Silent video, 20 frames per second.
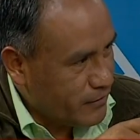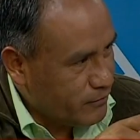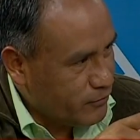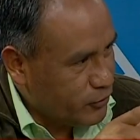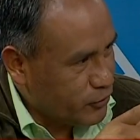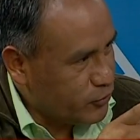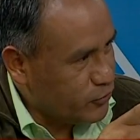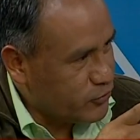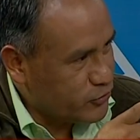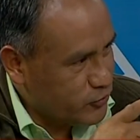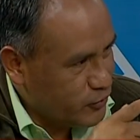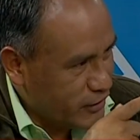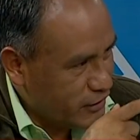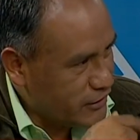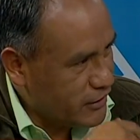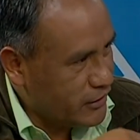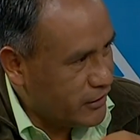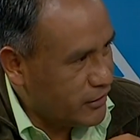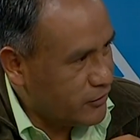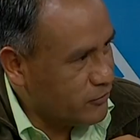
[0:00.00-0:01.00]
Puerto Suárez,
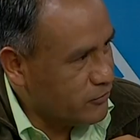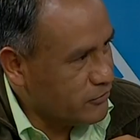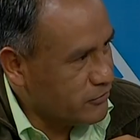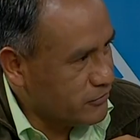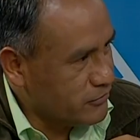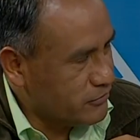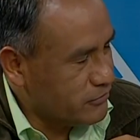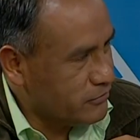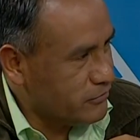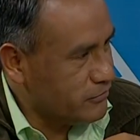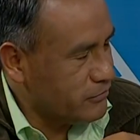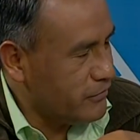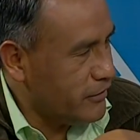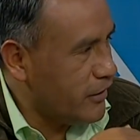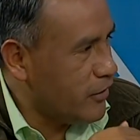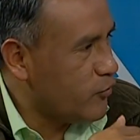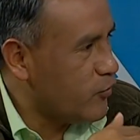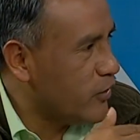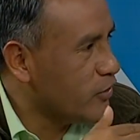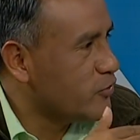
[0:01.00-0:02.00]
Santa Cruz,
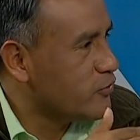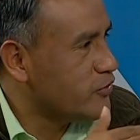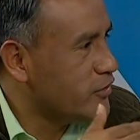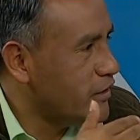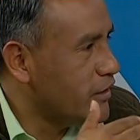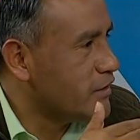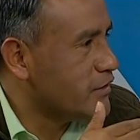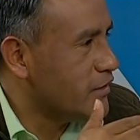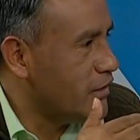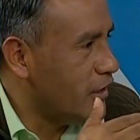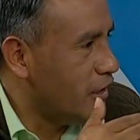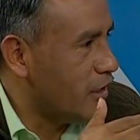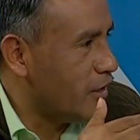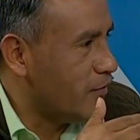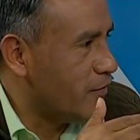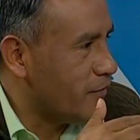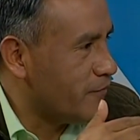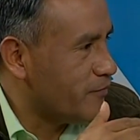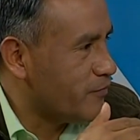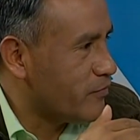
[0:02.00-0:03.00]
¿en cuántos días se
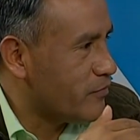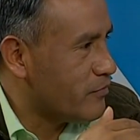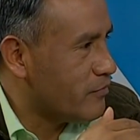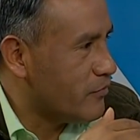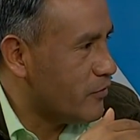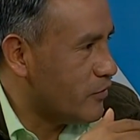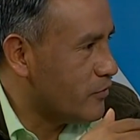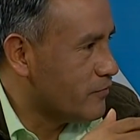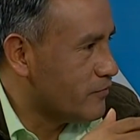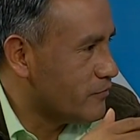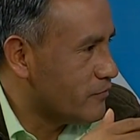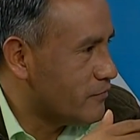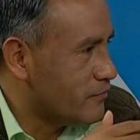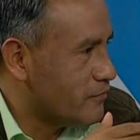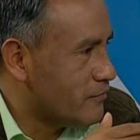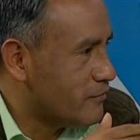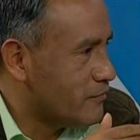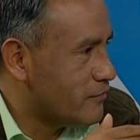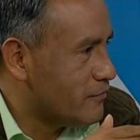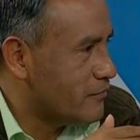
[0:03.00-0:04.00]
llegaba? ¿no? Era
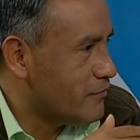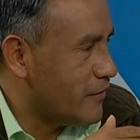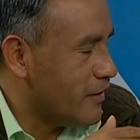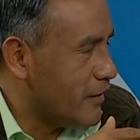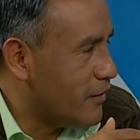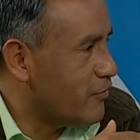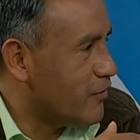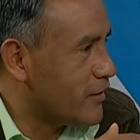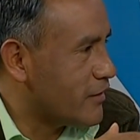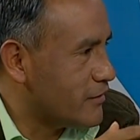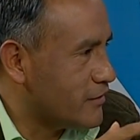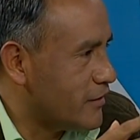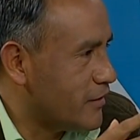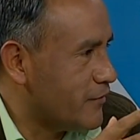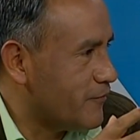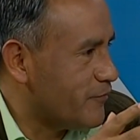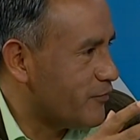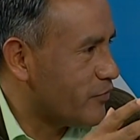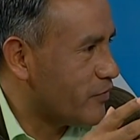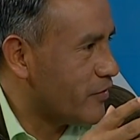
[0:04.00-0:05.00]
una carretera de horror,
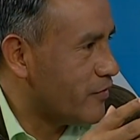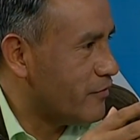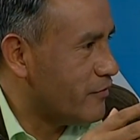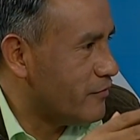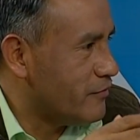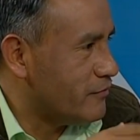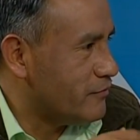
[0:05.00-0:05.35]
una vez me tocó